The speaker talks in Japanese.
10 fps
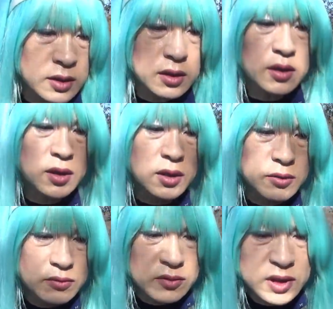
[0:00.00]
いや、
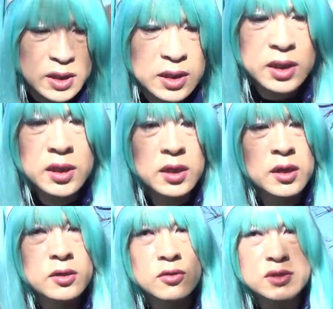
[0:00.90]
本当に
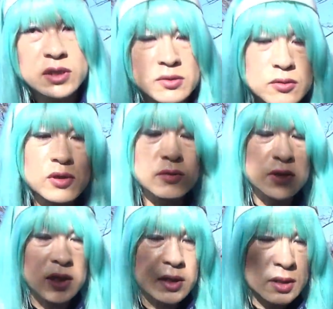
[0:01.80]
登山の時
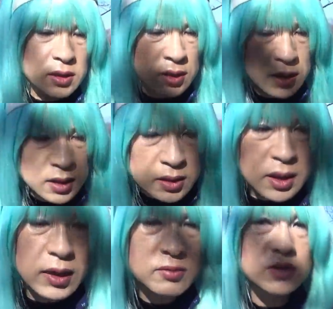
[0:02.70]
のね、
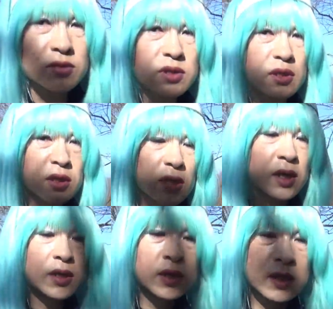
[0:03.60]
体温調整っていうのは
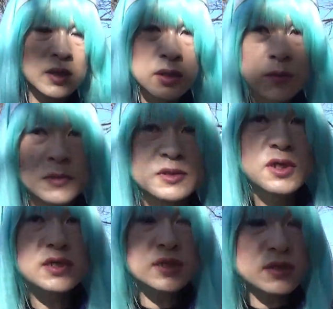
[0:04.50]
難
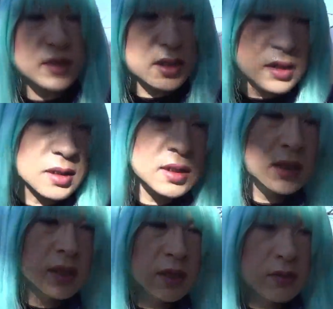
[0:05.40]
しいですね。
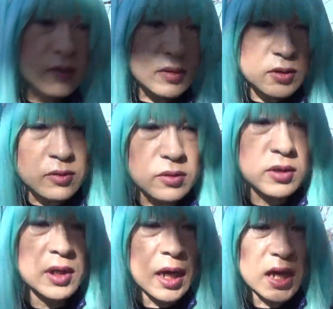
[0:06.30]
特に
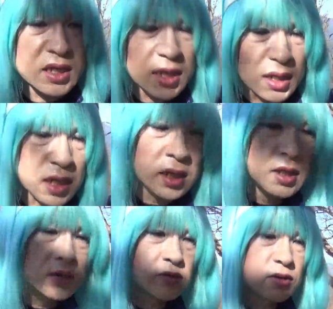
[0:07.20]
こう、秋から
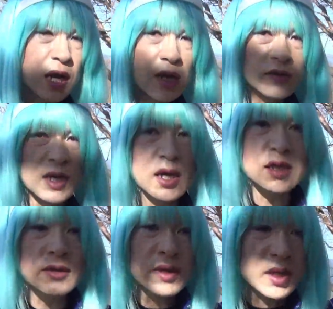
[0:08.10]
冬、春にか
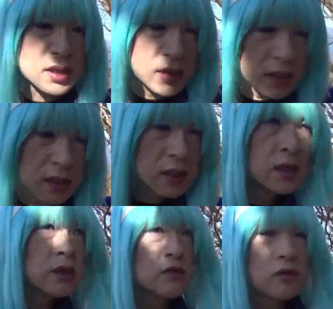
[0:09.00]
けてはね、
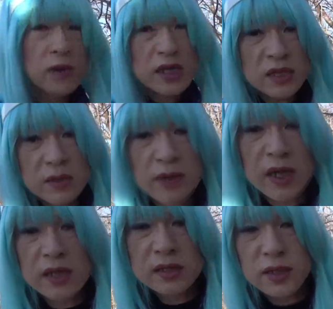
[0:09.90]
止まって
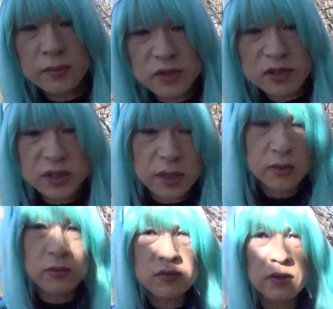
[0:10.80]
は寒いしね、
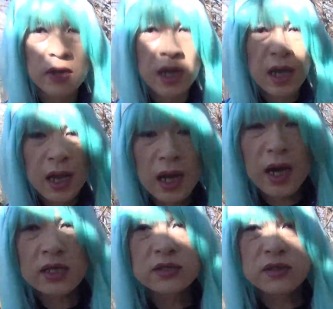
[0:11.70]
動くと
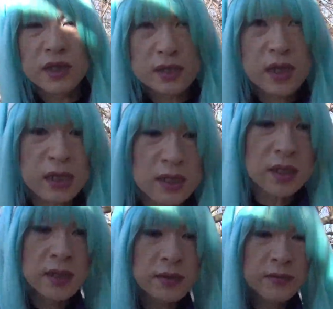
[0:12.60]
暑いですからね。